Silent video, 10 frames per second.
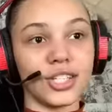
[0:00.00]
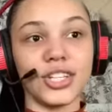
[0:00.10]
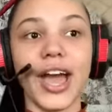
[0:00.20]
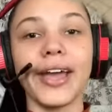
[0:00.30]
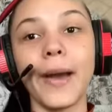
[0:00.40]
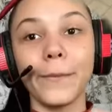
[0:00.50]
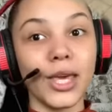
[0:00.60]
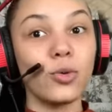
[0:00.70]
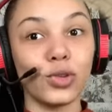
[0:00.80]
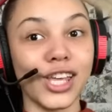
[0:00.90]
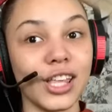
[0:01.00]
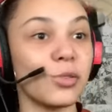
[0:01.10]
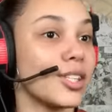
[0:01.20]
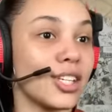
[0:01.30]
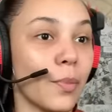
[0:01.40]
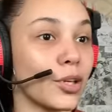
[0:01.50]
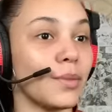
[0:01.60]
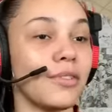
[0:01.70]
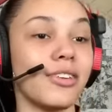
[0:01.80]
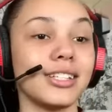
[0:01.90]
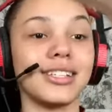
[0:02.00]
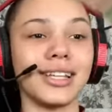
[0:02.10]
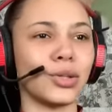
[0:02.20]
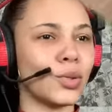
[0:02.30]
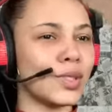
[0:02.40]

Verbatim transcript: gente já é amigo, entendeu? Vocês já podem me ver assim, tá tudo